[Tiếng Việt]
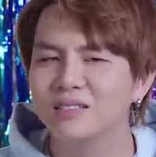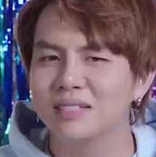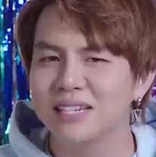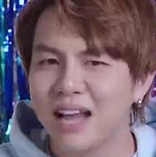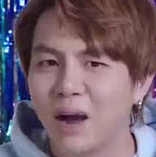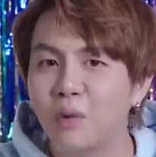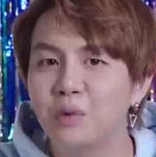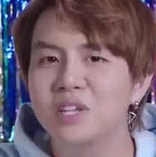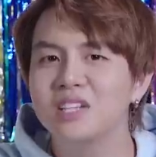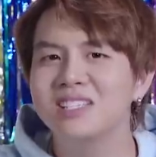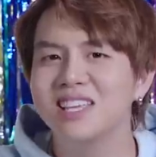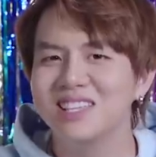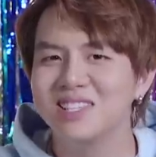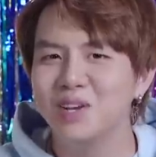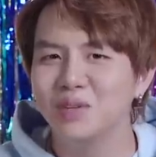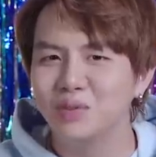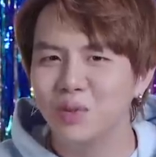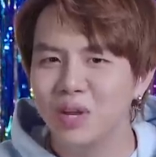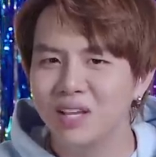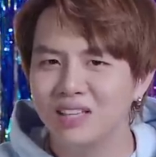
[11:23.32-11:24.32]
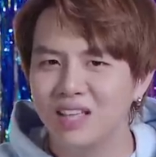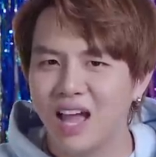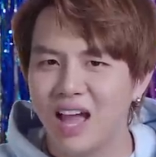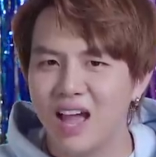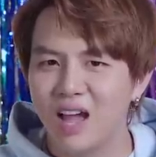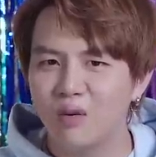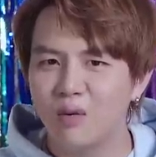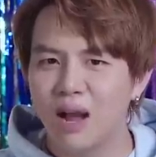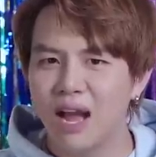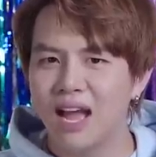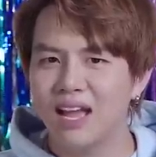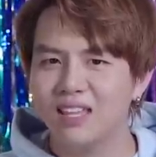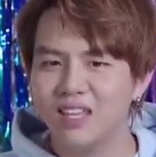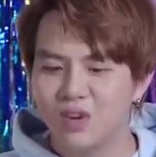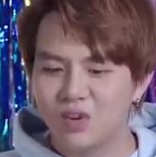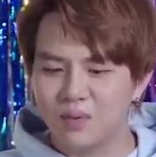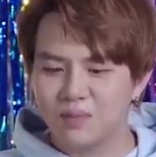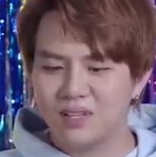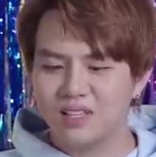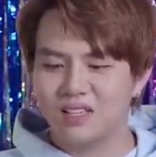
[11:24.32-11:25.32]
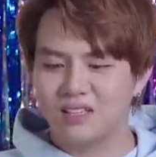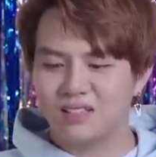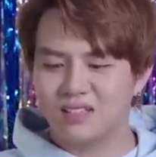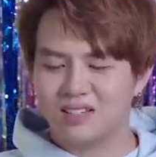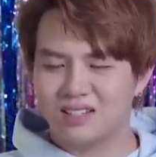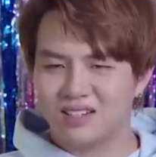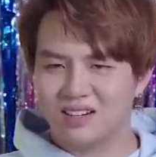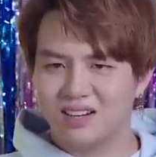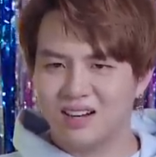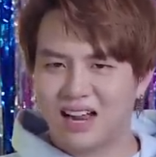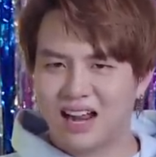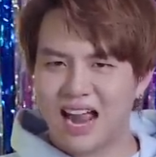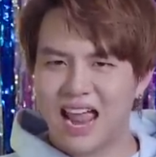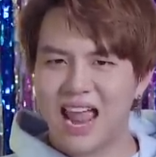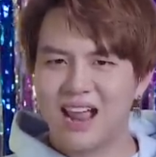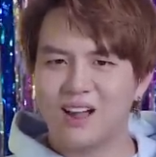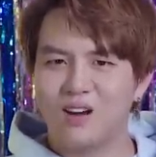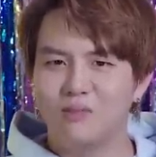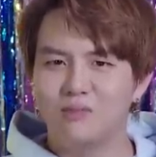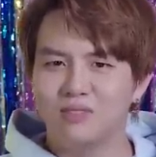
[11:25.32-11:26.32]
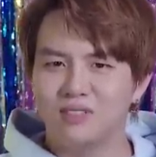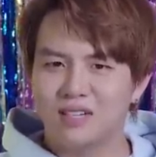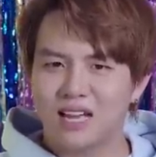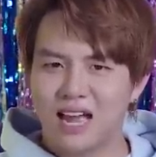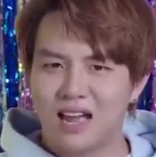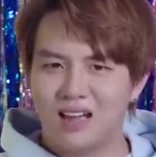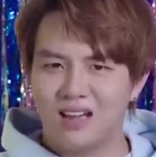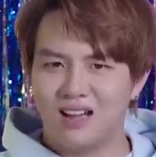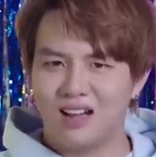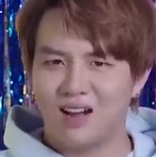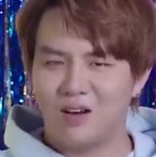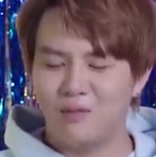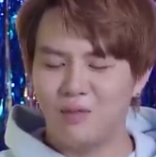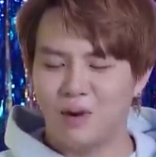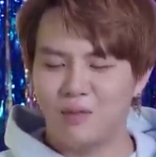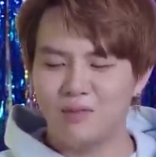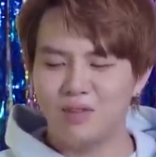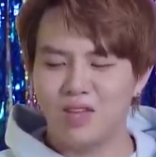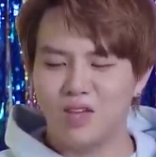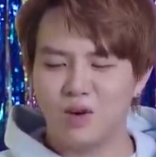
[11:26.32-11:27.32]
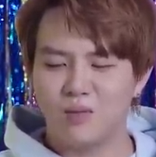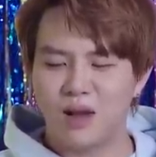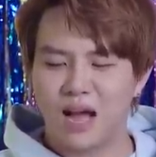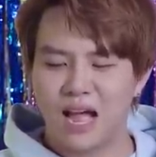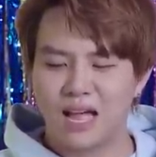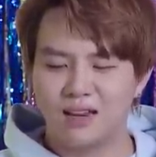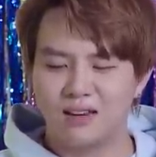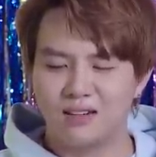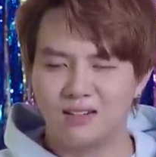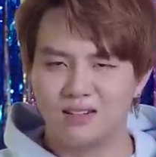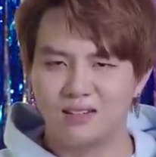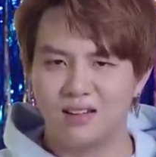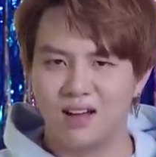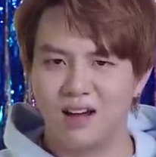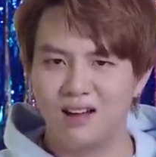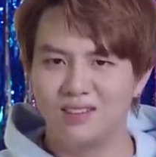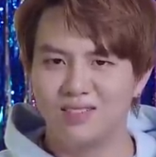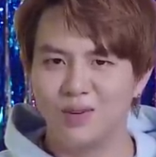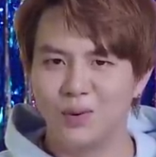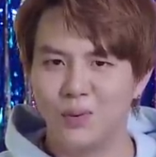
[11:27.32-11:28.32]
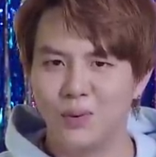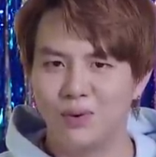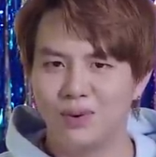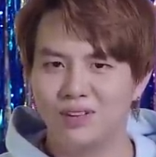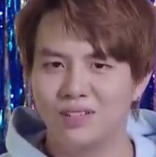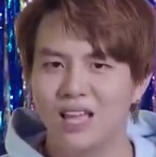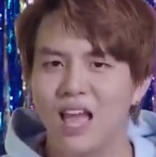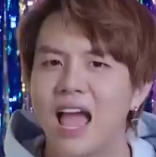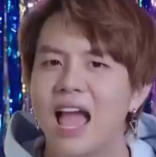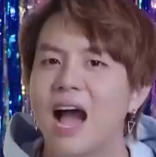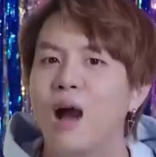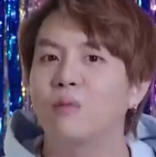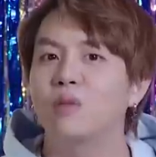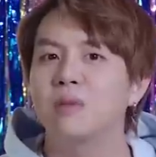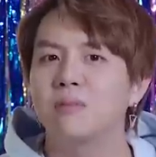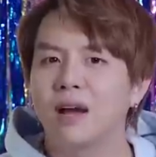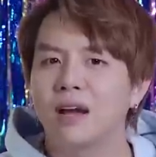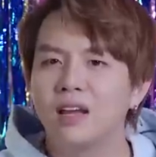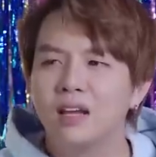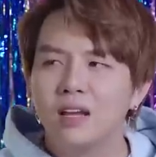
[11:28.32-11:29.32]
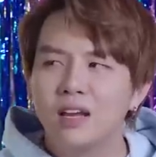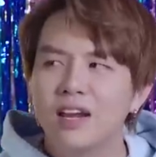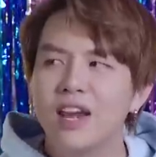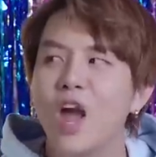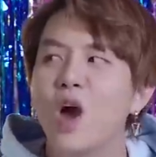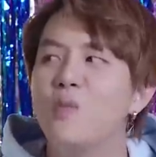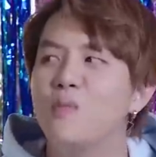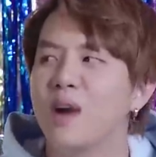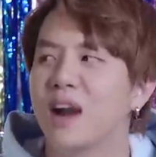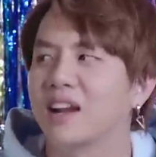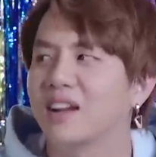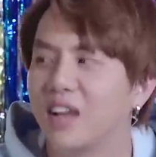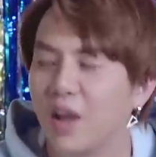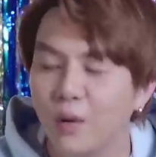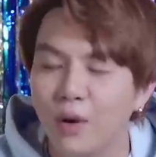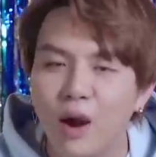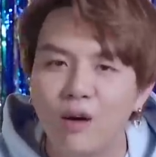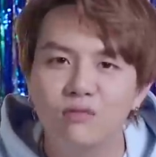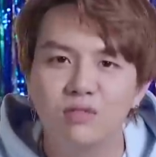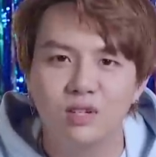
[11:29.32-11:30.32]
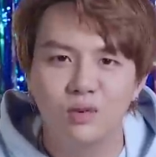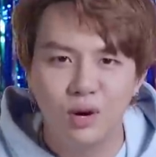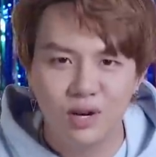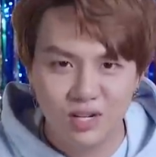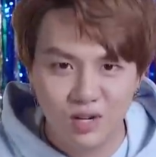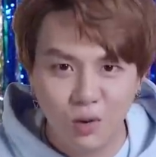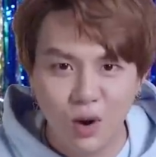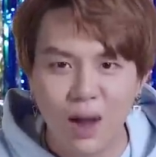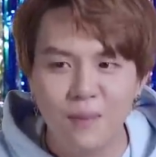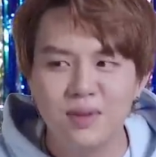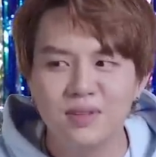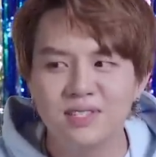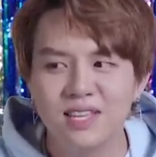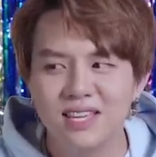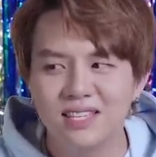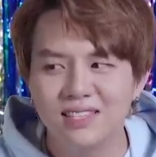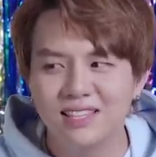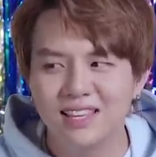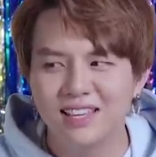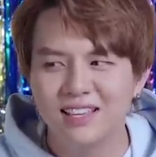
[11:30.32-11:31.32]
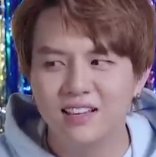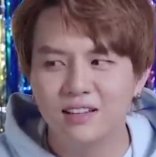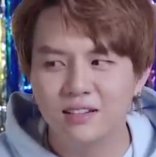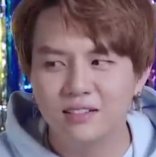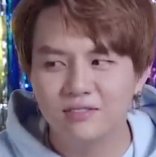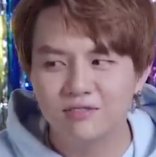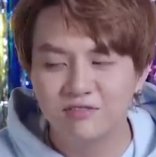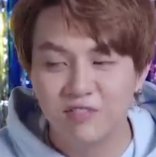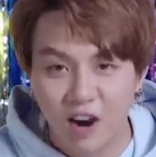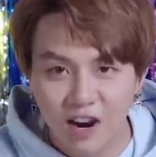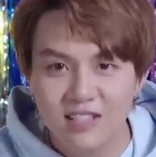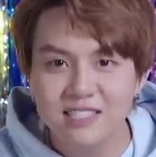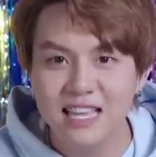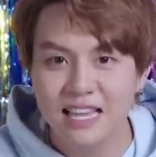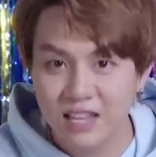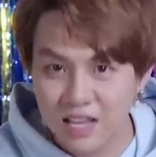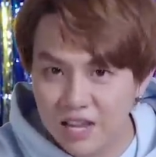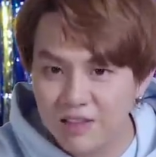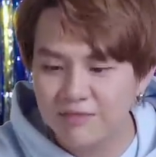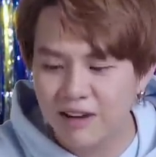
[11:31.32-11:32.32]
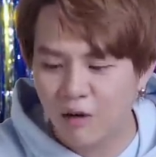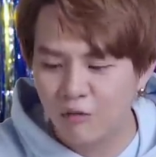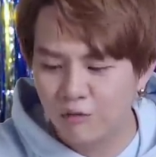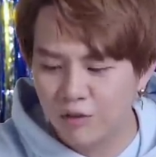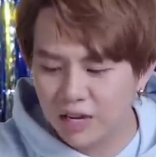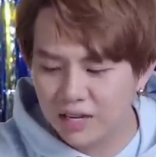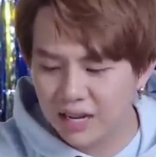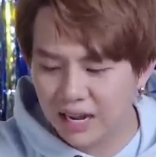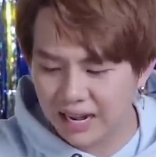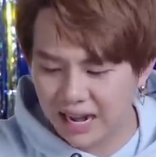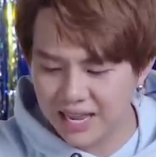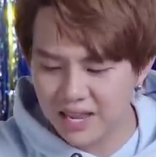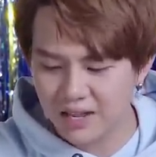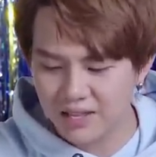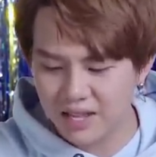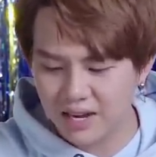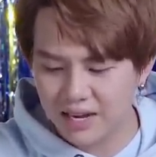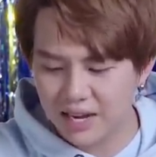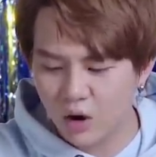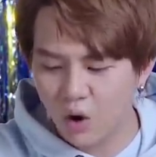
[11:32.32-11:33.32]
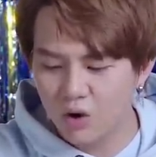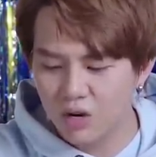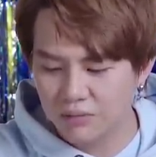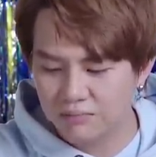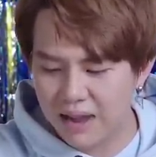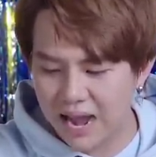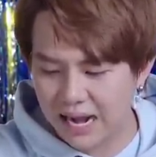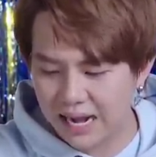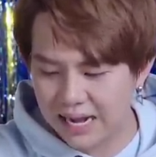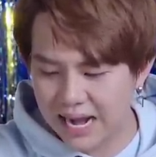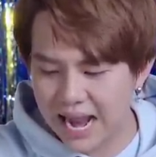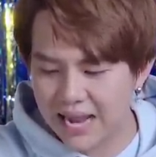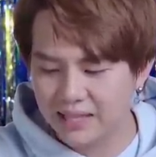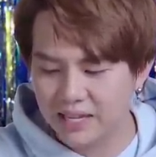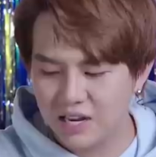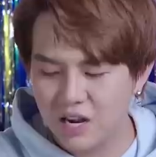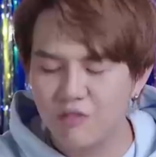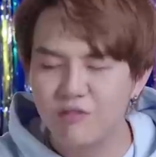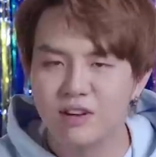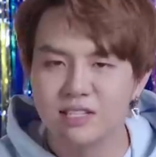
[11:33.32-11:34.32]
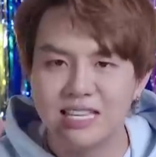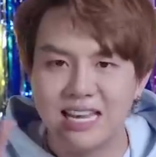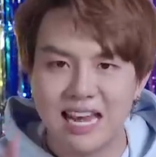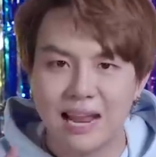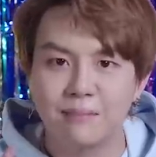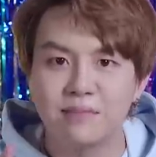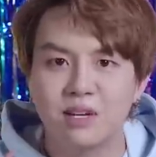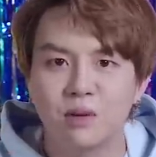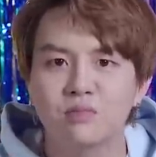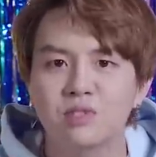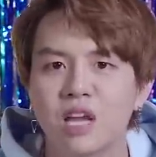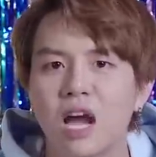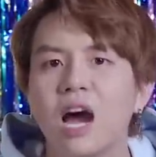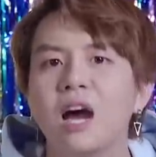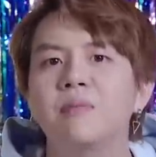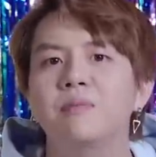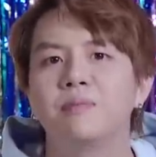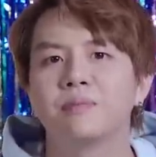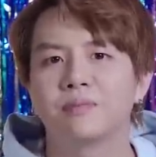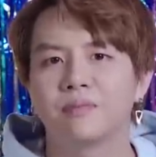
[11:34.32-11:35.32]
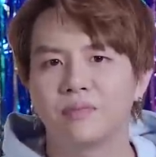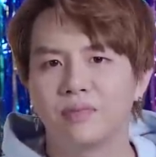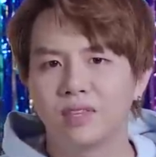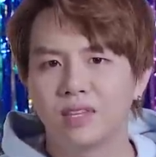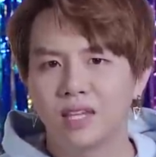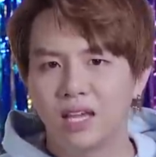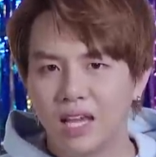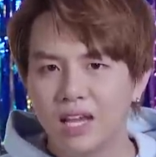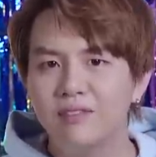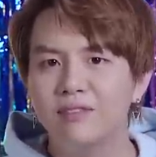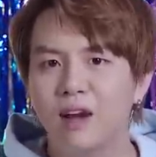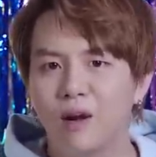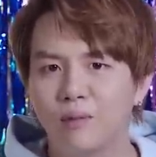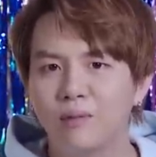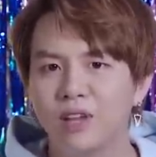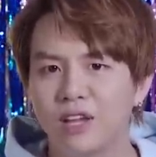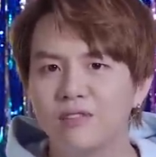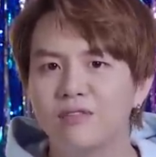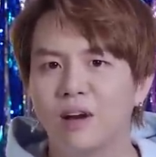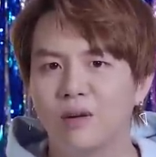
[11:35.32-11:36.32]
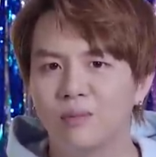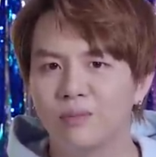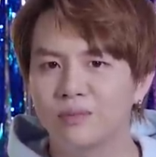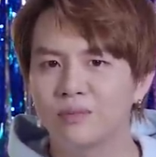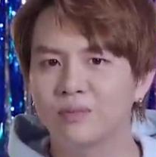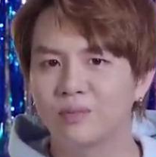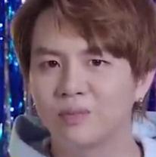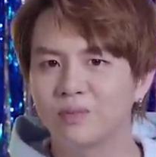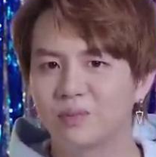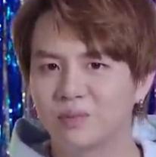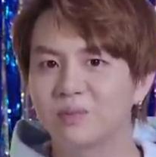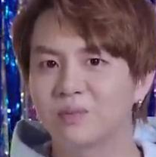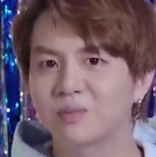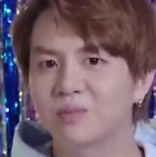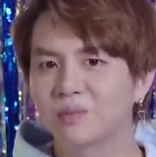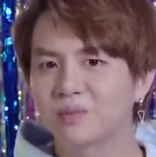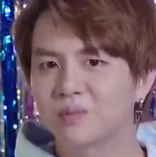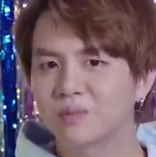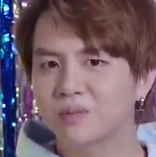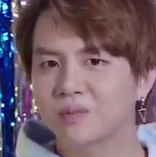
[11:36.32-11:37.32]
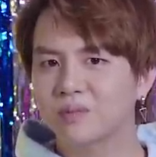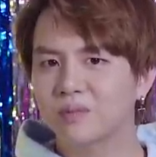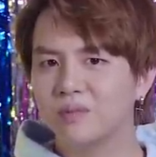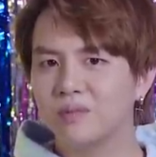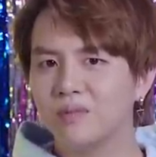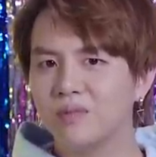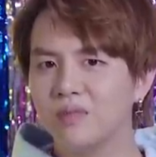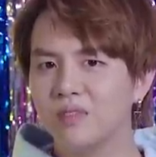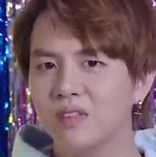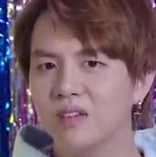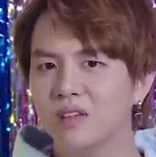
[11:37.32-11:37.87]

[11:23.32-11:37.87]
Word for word: đầu chương trình vô tuyên thề quá nhiều rồi bây giờ hát không không không nhiều bài lỡ thua rồi không nhưng mà nếu mà kiểu không vượt qua được Minh Di thì vẫn sẽ hy vọng với cái nãy giờ những cái khối lượng bài khánh hát thì nó vẫn sẽ nằm trong top hy vọng hy vọng anh vừa đó mình được bao nhiêu